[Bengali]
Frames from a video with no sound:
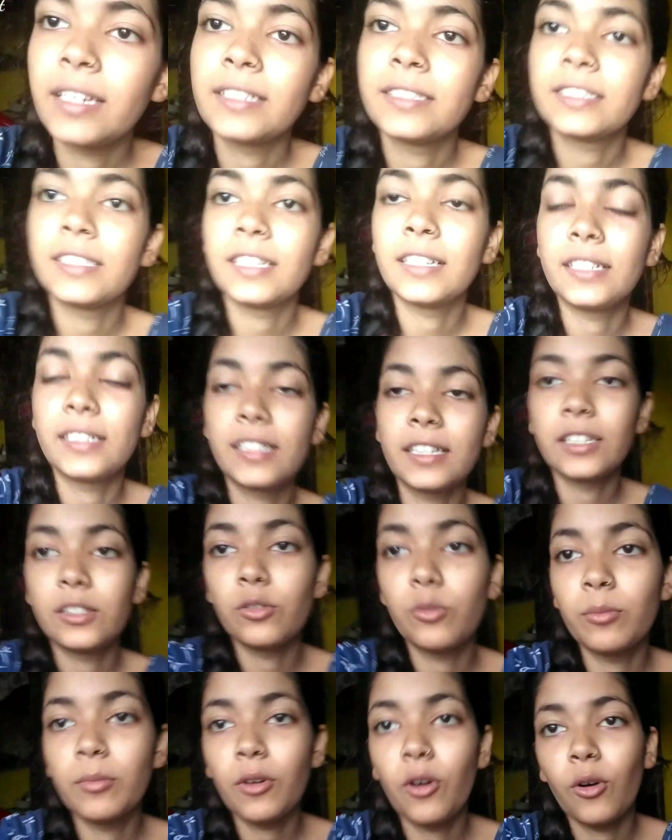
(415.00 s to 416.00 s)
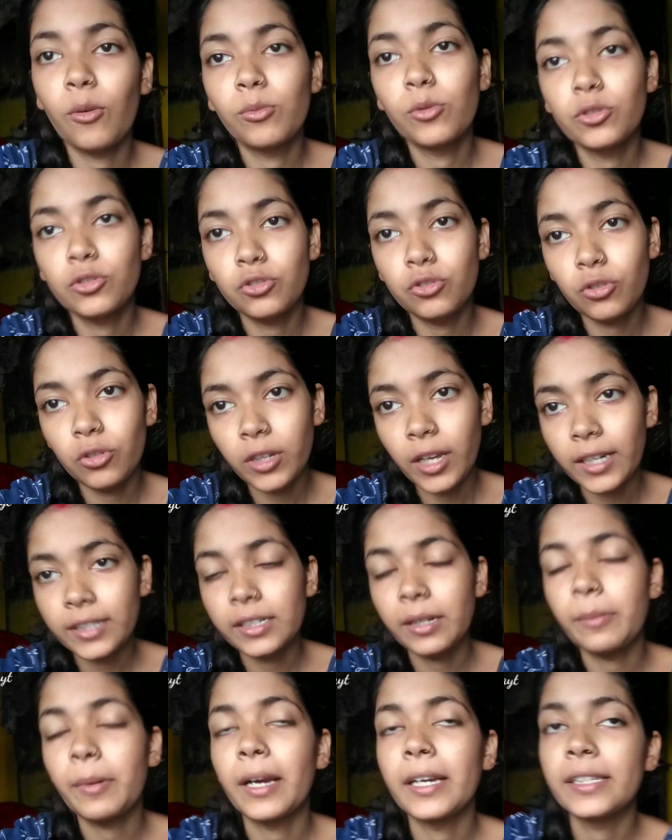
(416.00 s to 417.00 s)
এই জেলটা তোমরা অবশ্যই
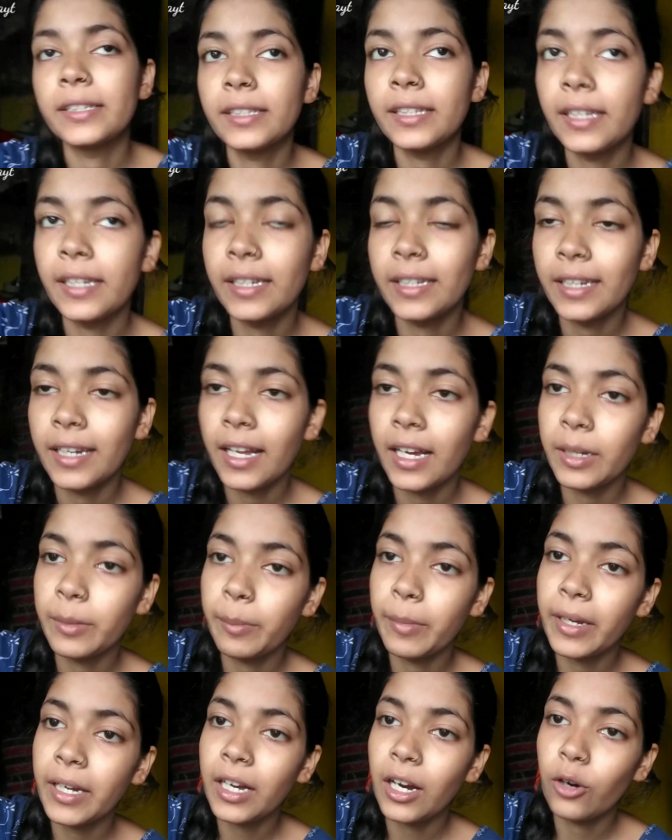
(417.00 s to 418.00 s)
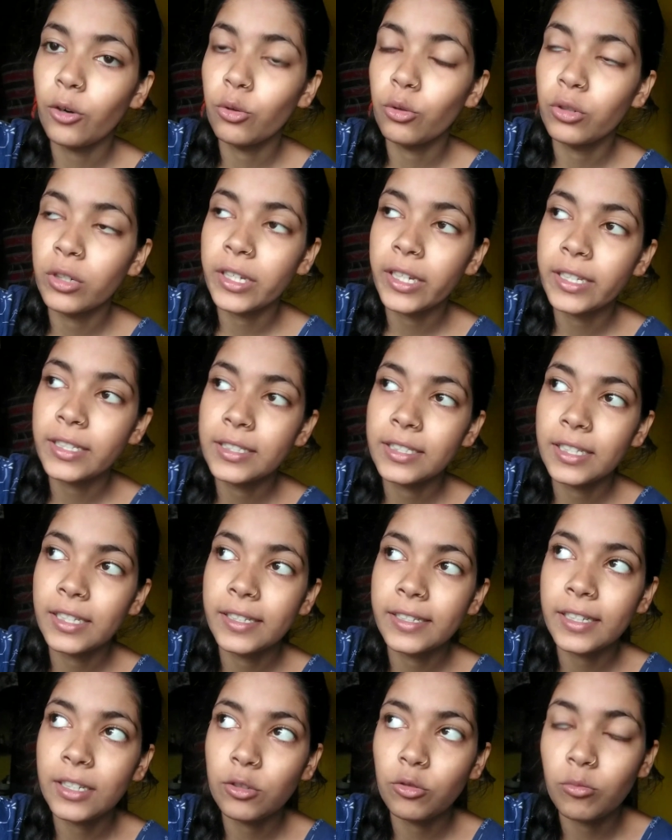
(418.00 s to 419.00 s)
একটা বাড়িতে এনে রাখবে কারণ এই
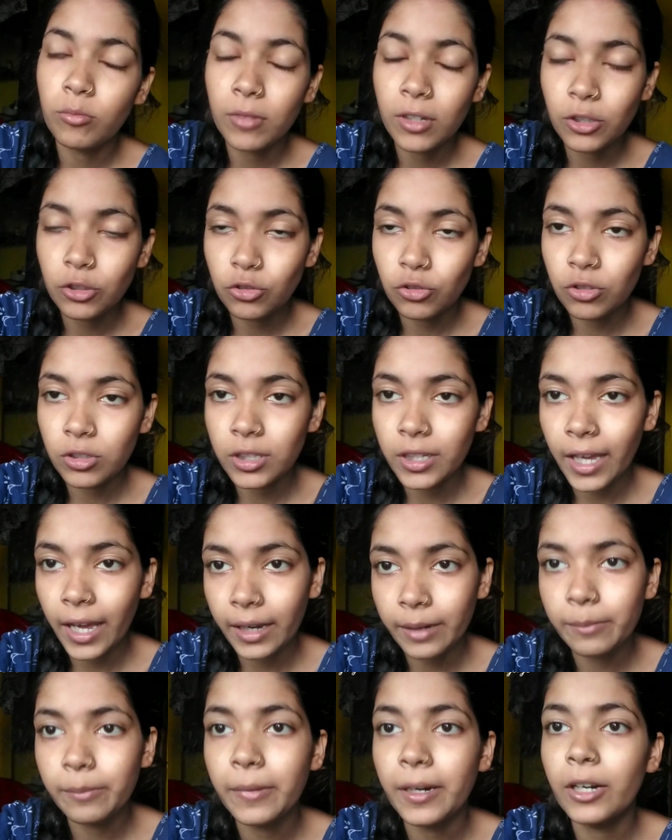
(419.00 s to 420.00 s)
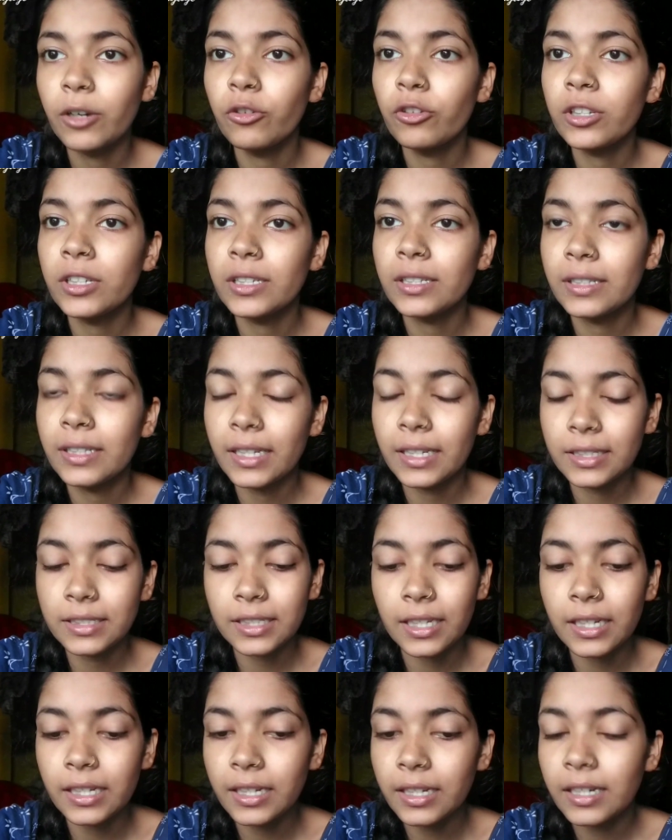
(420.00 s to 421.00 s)
জেলটা তোমরা যদি একবার ওই
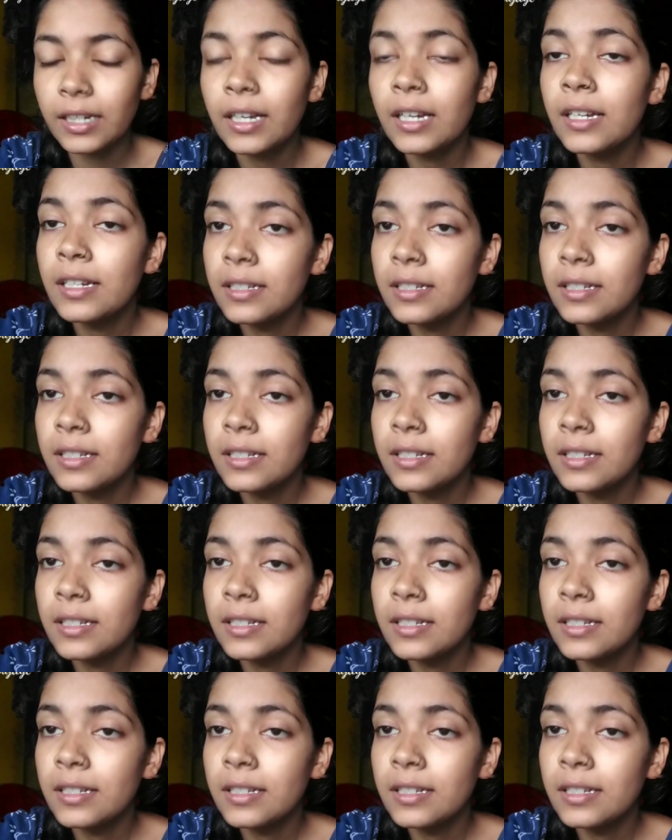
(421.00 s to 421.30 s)
ইঞ্জেকশনের